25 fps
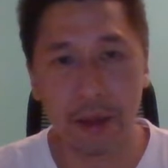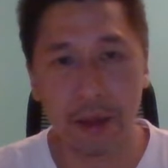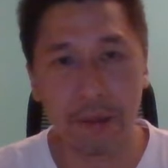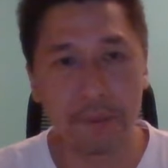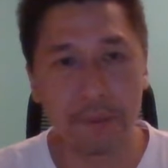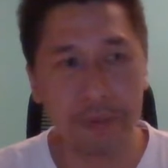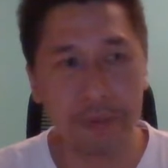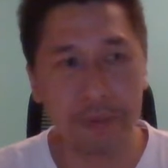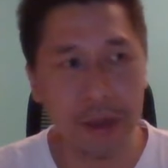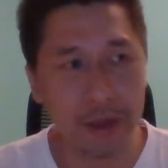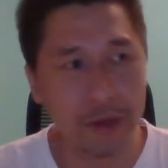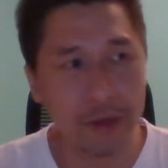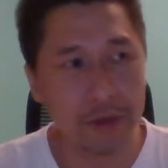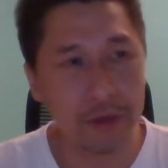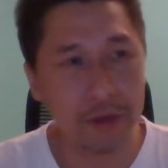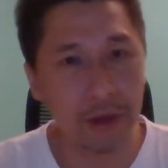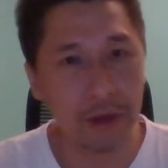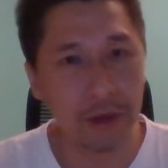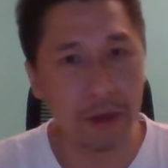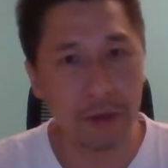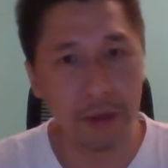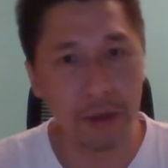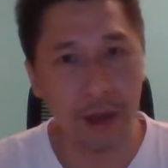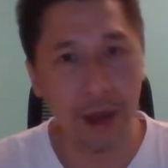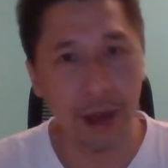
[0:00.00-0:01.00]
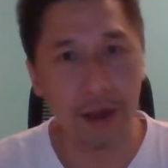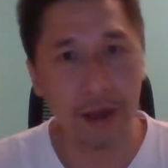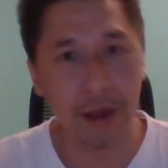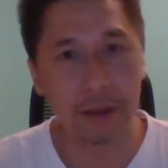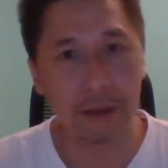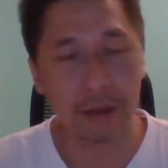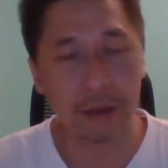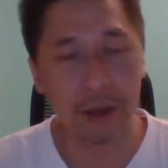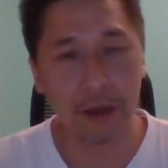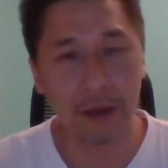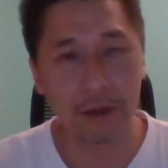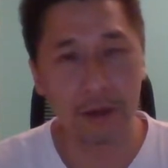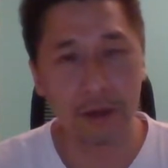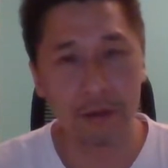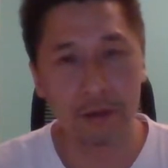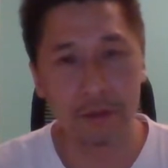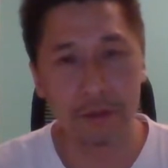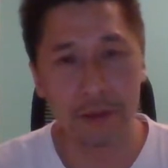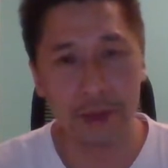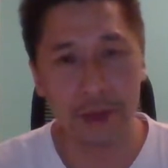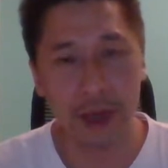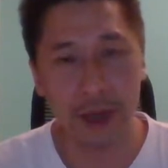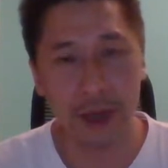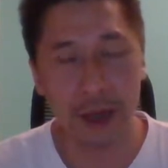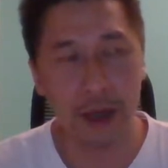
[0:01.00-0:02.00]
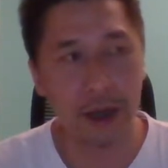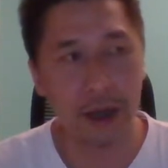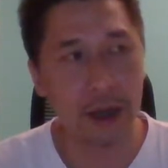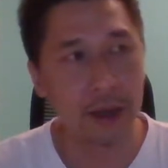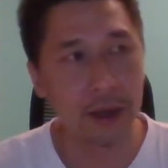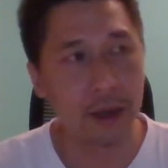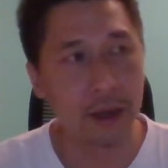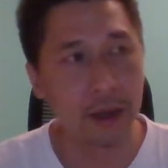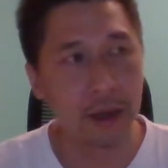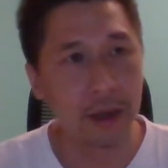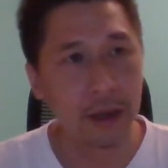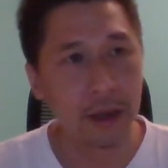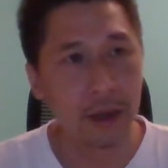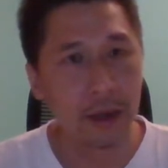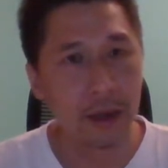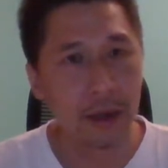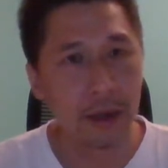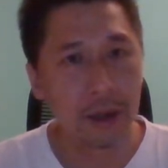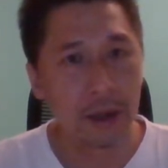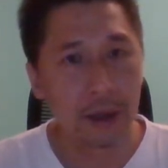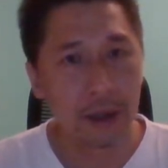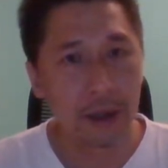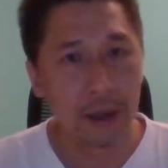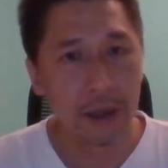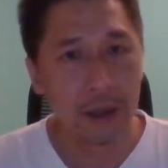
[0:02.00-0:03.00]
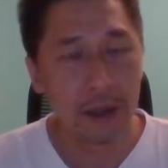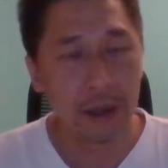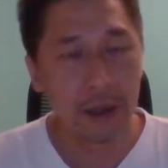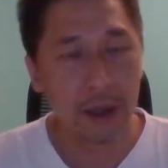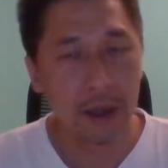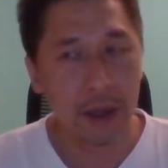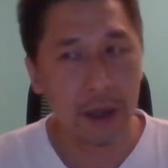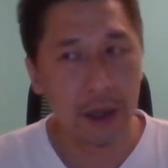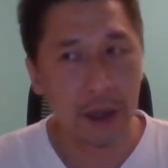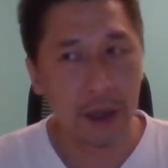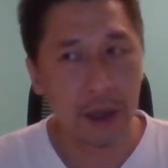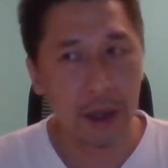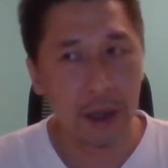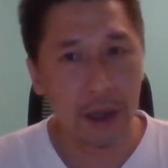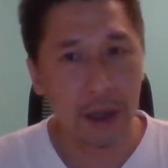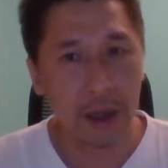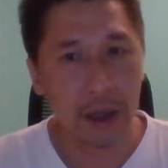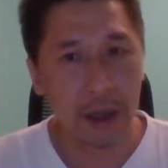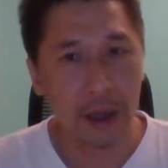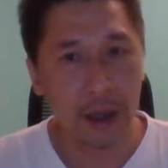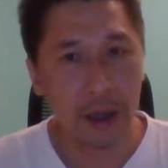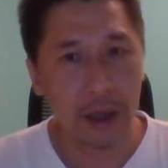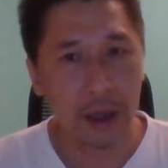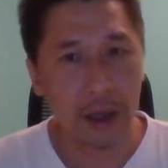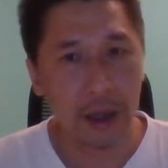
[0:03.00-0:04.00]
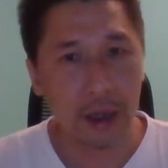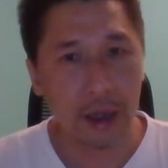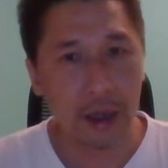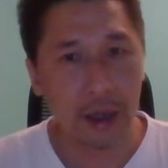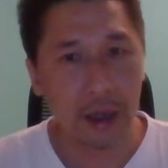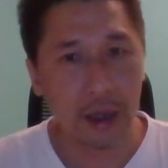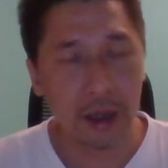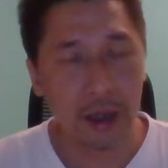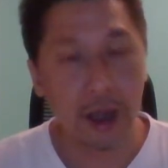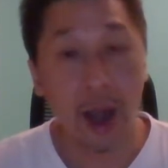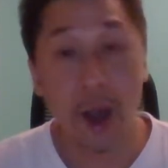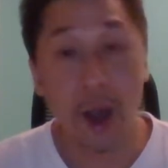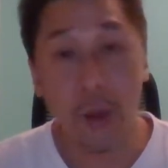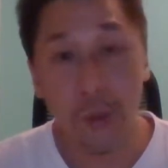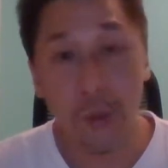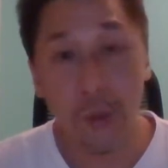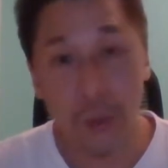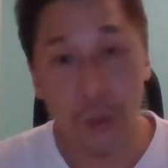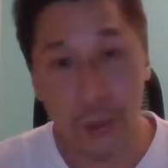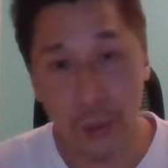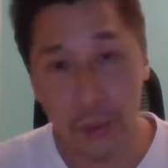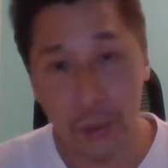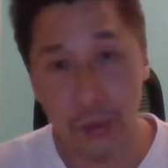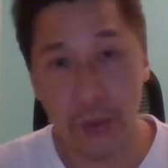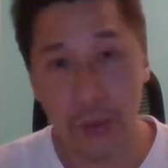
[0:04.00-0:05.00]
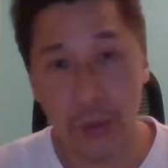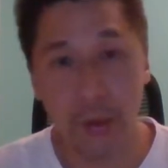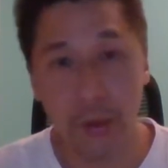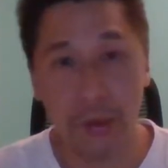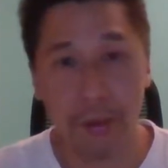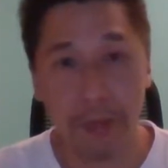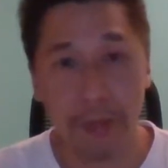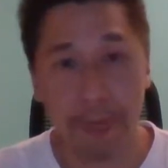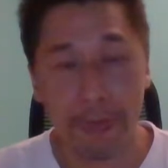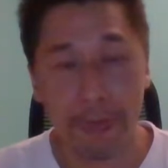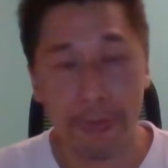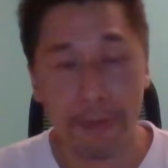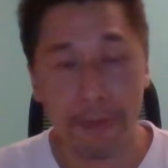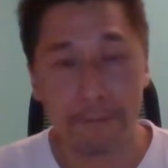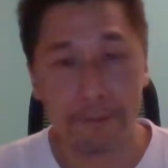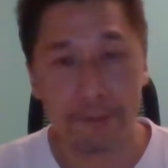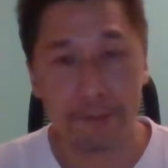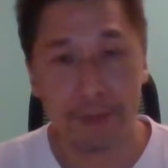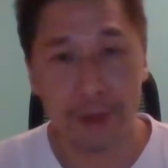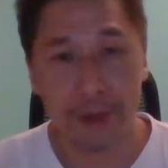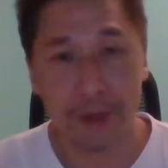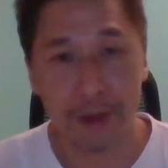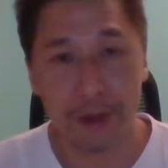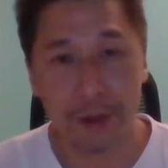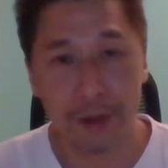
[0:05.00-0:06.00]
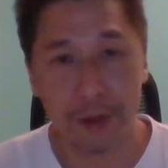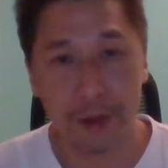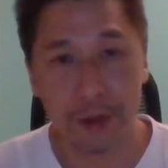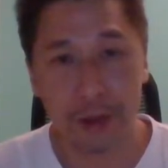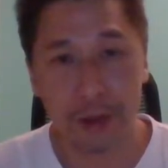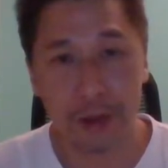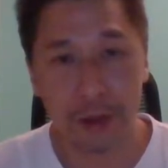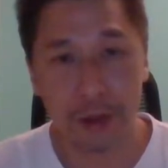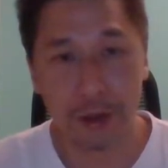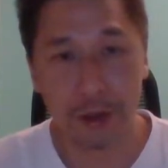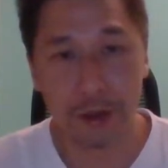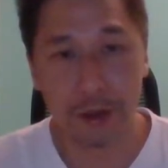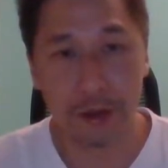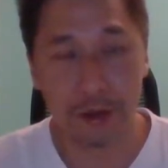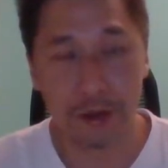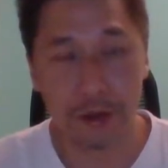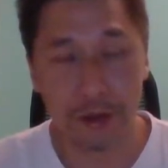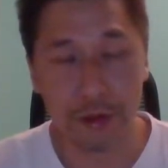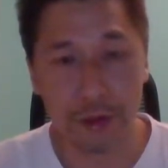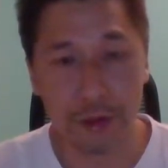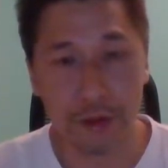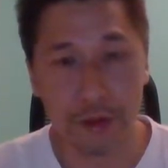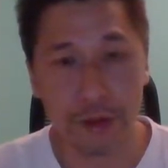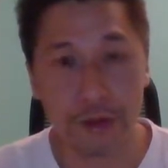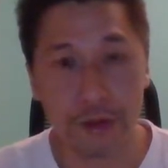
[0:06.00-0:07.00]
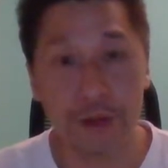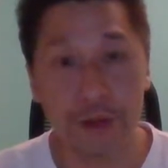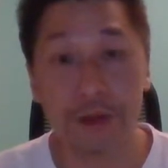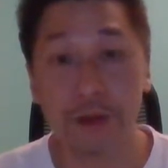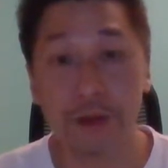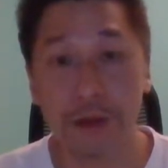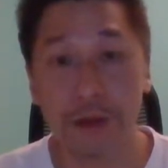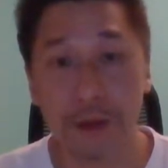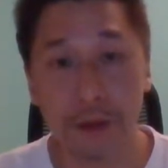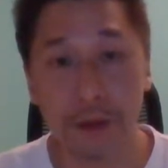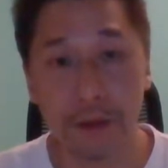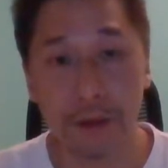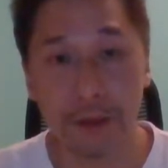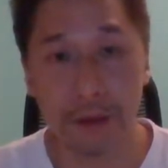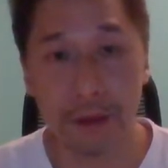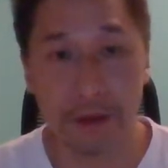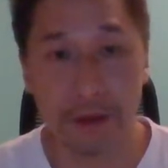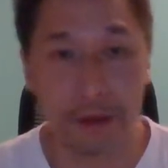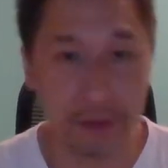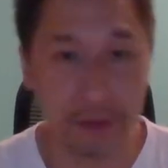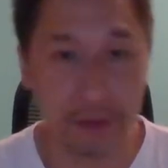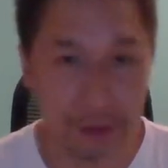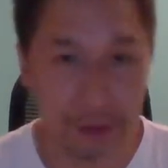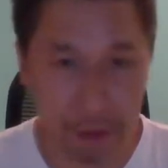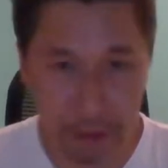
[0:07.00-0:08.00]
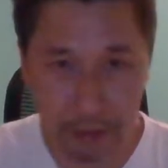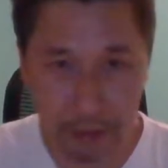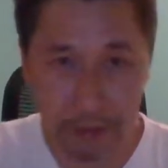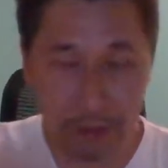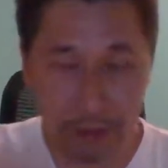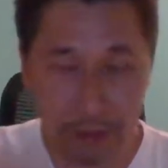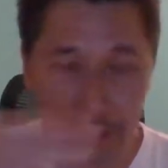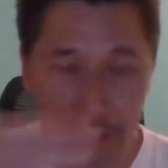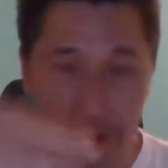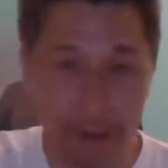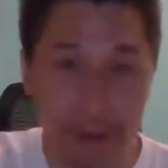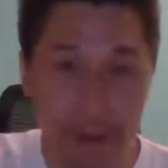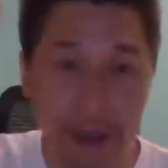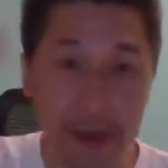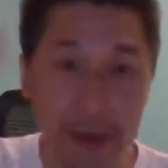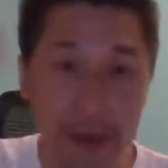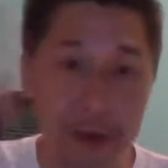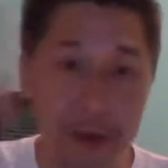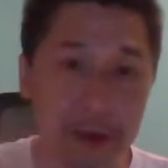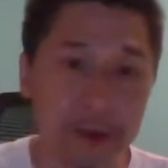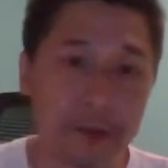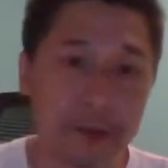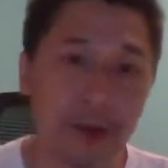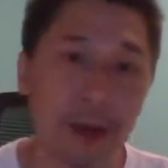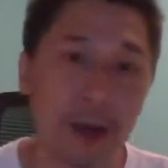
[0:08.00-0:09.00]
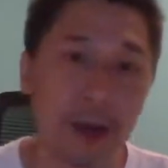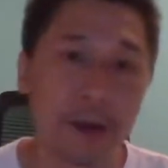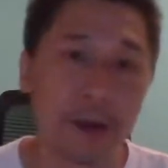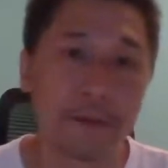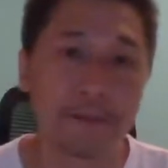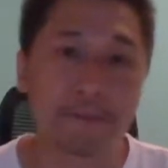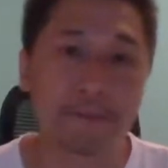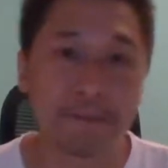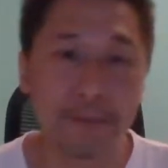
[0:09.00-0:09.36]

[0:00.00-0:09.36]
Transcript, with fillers: 那必须要让那个股价呢，呃，高于四十四水平以上，